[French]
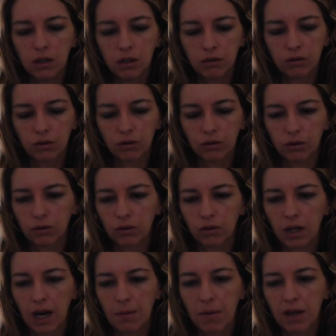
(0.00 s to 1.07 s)
Donc, à
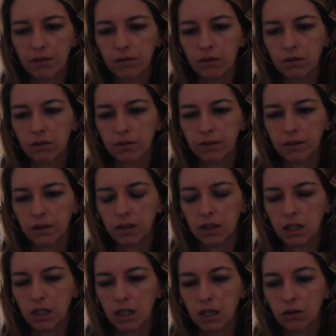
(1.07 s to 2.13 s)
la base, c'est
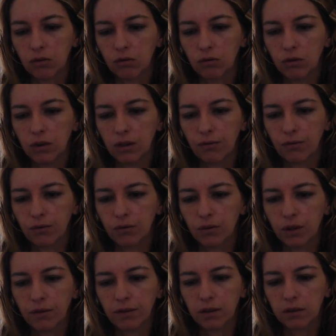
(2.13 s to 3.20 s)
des gâteaux. Ils font
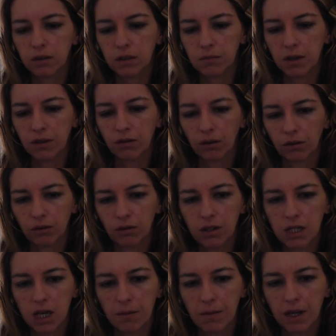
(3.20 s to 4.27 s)
9 cm de
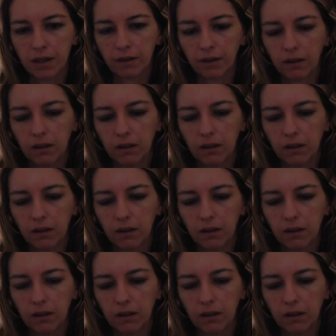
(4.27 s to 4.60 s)
diamètre